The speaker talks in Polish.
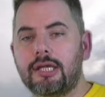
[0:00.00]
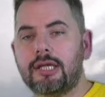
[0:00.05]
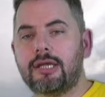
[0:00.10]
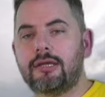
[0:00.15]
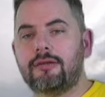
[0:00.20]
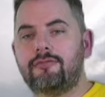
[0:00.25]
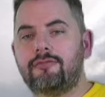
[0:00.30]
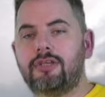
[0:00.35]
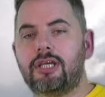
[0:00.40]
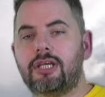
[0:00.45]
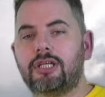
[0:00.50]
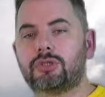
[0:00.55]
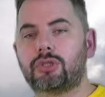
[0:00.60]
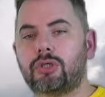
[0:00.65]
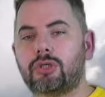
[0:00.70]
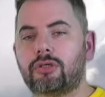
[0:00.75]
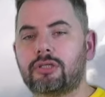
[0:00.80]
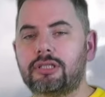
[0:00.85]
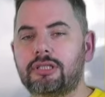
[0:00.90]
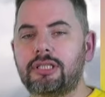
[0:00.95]

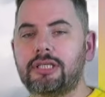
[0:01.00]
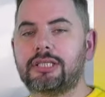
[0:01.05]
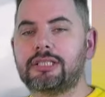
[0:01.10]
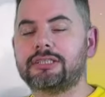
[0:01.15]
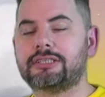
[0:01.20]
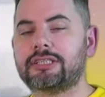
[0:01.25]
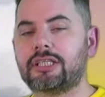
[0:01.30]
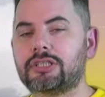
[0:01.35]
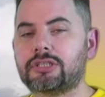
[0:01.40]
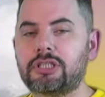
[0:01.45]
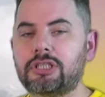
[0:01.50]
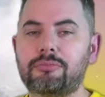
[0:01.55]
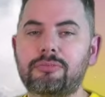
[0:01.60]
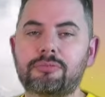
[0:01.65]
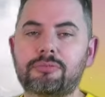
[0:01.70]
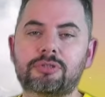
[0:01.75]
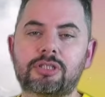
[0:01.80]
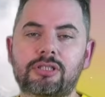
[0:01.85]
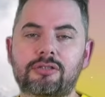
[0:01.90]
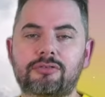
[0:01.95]
wieczornych. Zacznijmy przede